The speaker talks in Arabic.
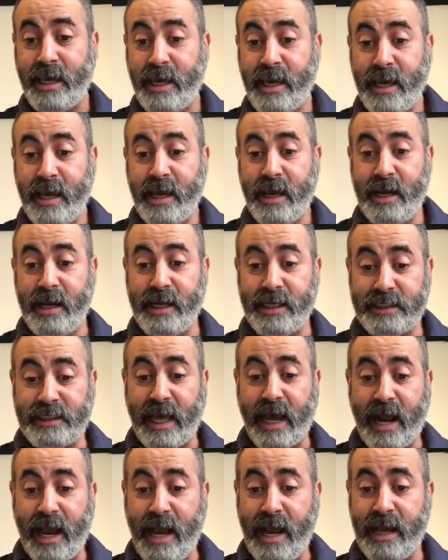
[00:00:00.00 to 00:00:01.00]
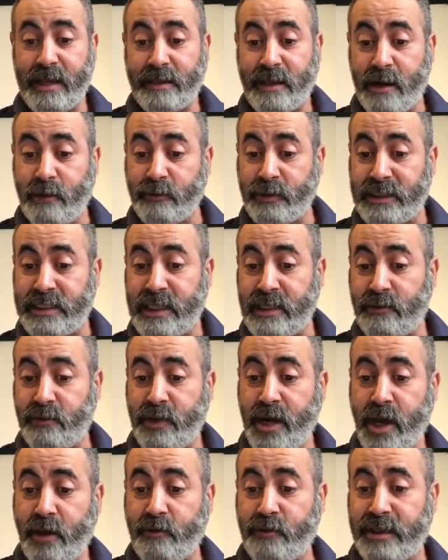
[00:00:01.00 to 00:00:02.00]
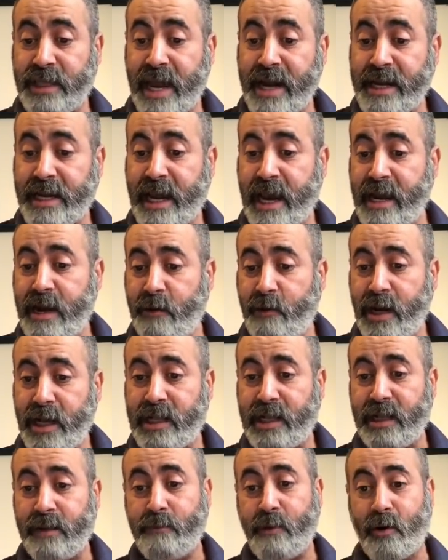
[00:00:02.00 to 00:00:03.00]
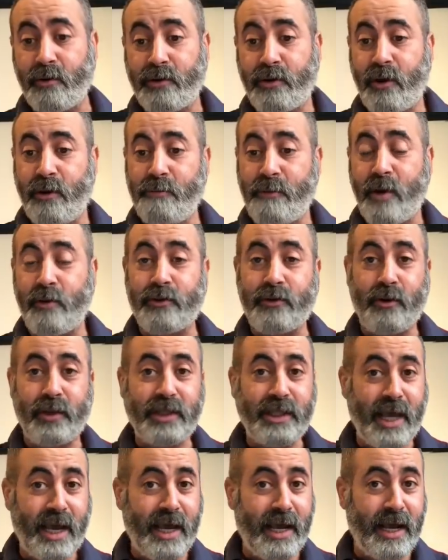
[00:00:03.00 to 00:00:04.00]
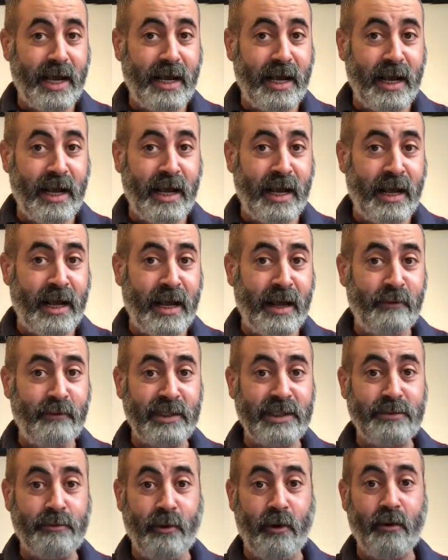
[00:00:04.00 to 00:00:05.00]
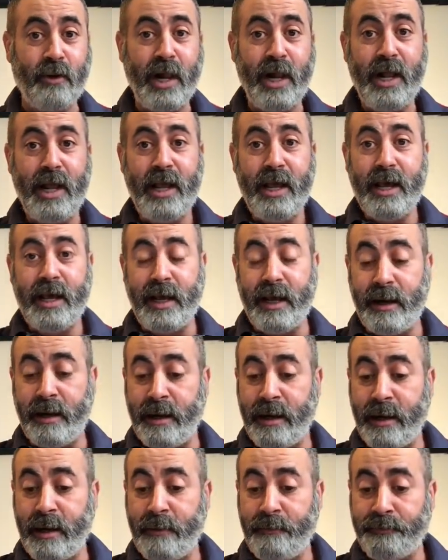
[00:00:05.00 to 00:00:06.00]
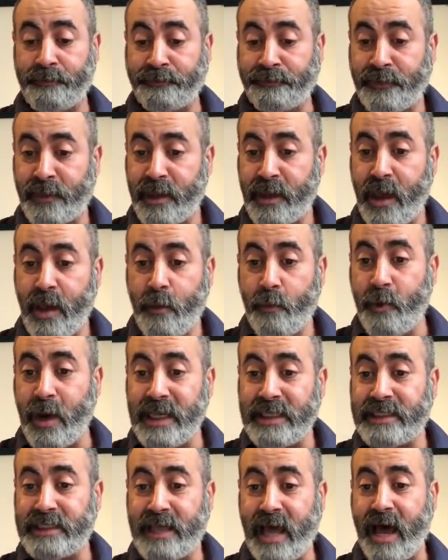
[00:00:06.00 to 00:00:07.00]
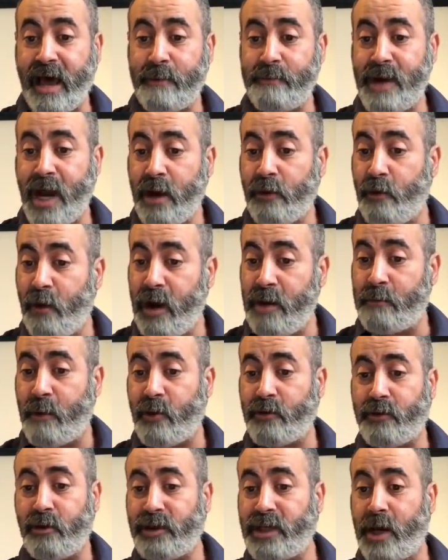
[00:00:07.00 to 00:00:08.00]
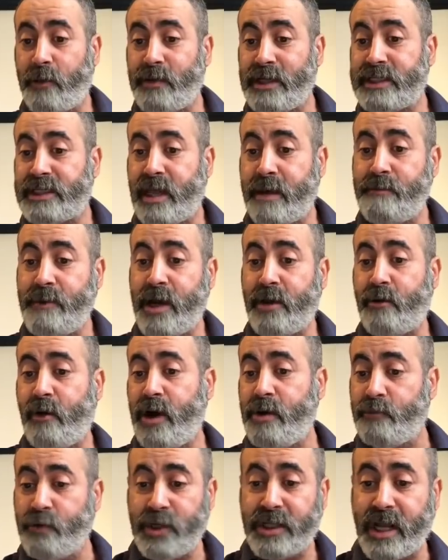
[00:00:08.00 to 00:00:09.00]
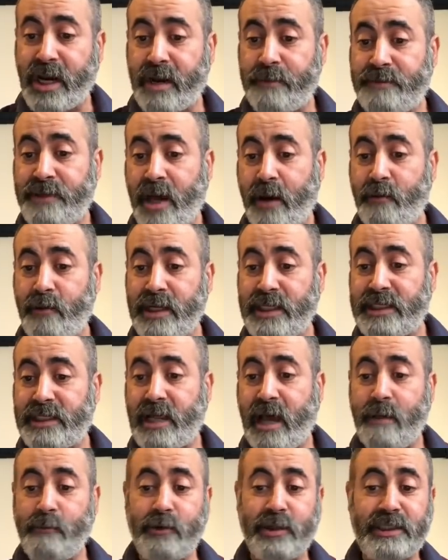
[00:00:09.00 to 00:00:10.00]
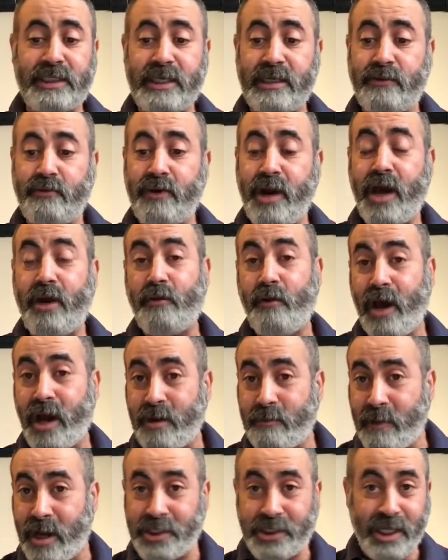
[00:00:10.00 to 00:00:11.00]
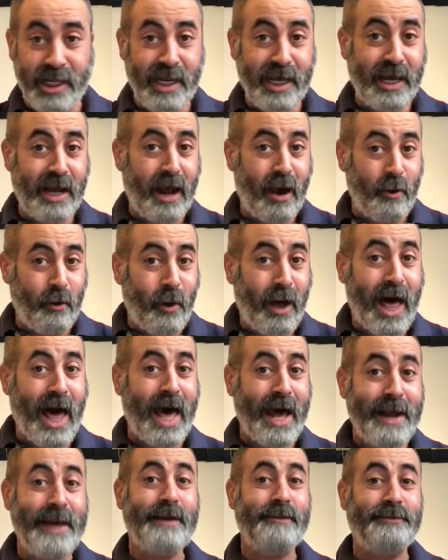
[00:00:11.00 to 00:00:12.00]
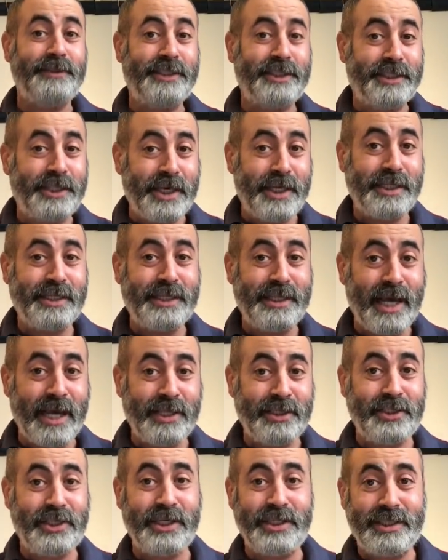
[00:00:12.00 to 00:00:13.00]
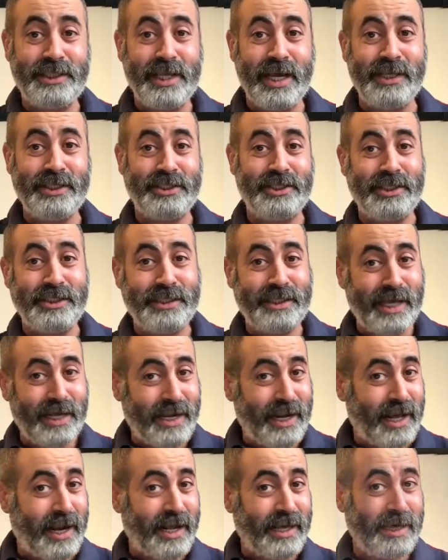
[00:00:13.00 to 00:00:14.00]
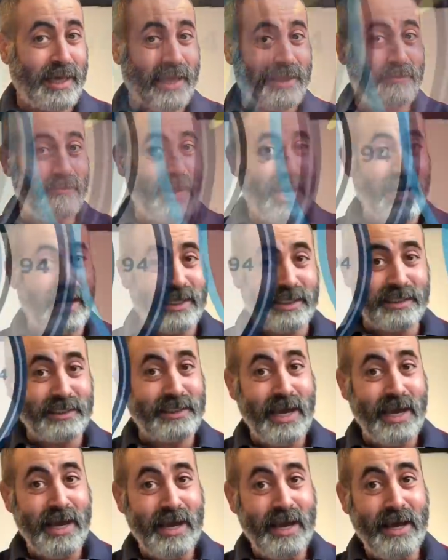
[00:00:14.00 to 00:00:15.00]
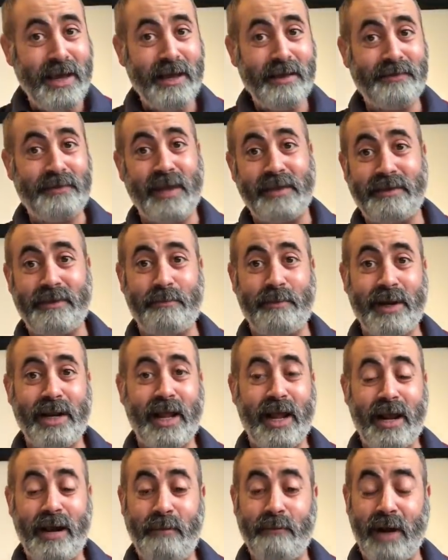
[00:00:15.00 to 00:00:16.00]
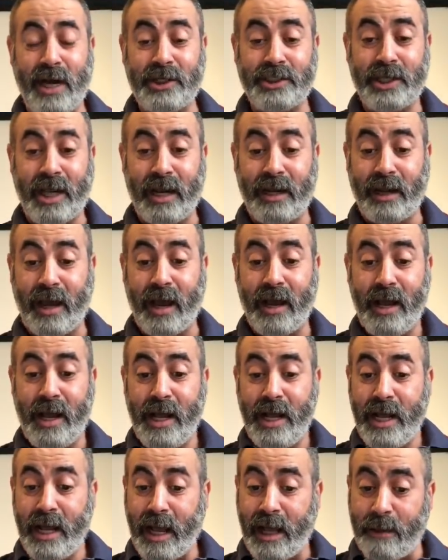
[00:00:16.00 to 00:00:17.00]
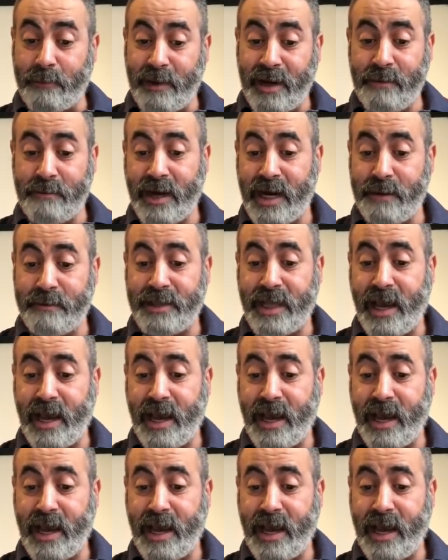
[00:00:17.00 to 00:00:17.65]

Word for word: اللي صراحه ونزيدو نحكو تانيك على واحد الموضوع موضوع تاع آه، واسمو ويست هام نحكوا على الموضوع تاع ويست هام نحكوا على المدرب تاع ويست هام ونزيدوا نحكوا على الماتش اللي راهو قريب جدا جدا جدا رياض محرز ضد بن رحمه ان شاء الله قبل ما نبدا هذا